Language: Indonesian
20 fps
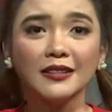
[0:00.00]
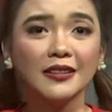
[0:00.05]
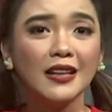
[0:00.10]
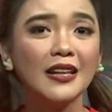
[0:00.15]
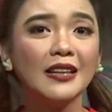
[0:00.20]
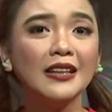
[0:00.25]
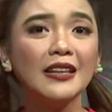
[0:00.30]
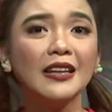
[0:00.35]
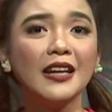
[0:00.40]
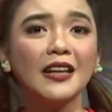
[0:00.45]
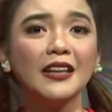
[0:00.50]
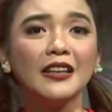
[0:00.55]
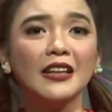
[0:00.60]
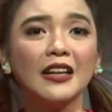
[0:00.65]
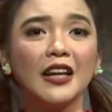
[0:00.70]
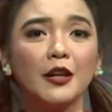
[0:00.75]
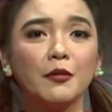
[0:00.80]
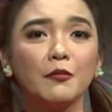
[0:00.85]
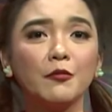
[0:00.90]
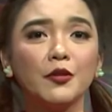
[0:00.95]
serta
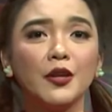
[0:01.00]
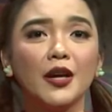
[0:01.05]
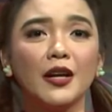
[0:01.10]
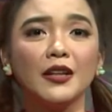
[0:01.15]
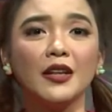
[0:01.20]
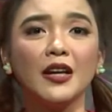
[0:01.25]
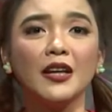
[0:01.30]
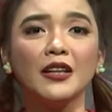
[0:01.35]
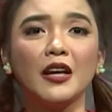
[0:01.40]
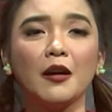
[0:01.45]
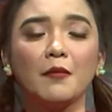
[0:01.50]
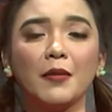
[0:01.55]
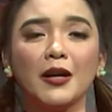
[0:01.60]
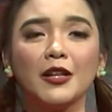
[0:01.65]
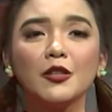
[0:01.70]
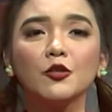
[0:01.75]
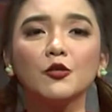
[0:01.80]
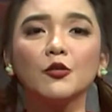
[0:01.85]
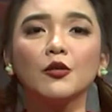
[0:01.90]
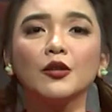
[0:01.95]
nilai-nilai budaya yang
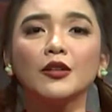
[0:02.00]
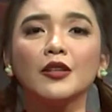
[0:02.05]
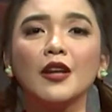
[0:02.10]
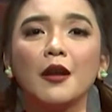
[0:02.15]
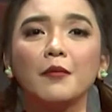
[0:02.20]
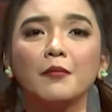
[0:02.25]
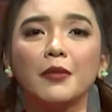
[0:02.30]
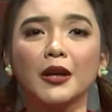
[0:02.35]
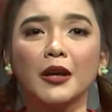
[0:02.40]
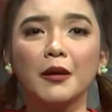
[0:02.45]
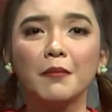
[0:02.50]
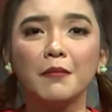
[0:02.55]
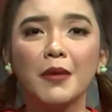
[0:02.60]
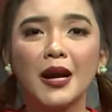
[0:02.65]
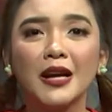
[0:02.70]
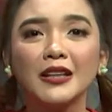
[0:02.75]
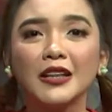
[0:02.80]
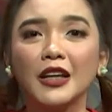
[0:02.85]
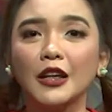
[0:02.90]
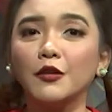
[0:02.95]
masuk dan
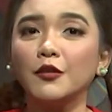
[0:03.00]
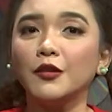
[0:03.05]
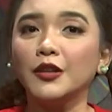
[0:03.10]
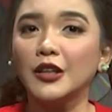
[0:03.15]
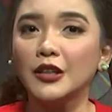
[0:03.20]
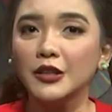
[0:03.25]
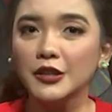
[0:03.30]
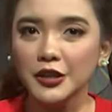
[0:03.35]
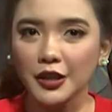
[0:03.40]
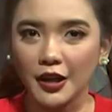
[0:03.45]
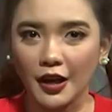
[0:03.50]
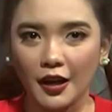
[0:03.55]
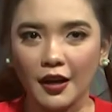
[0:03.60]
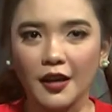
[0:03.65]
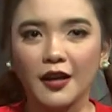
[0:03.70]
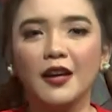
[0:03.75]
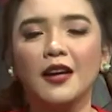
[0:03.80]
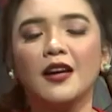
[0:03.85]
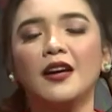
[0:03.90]
berkembang di Indonesia.